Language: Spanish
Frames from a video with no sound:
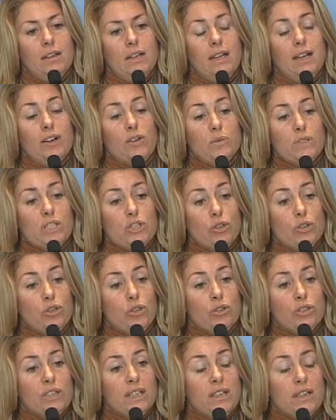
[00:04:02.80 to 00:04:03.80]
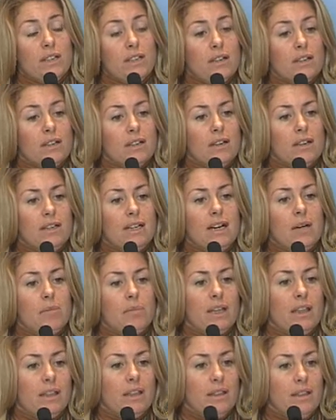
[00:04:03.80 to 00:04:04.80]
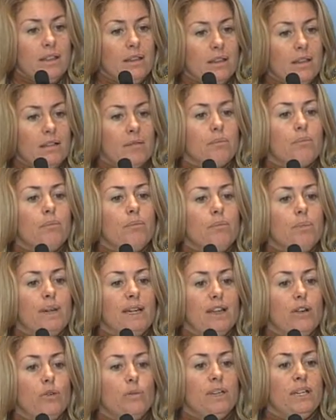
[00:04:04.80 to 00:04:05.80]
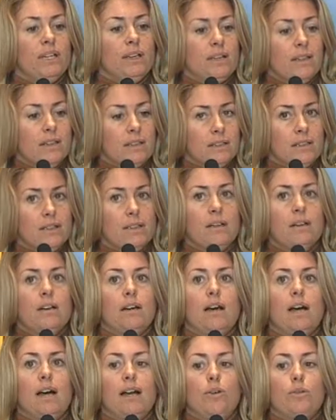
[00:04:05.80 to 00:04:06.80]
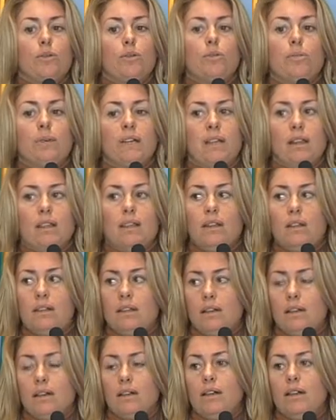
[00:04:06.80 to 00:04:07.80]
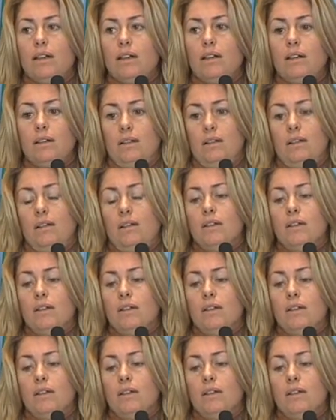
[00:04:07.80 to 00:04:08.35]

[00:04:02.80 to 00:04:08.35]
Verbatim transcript: la comisión no tiene capacidad para obligar a los comparecientes a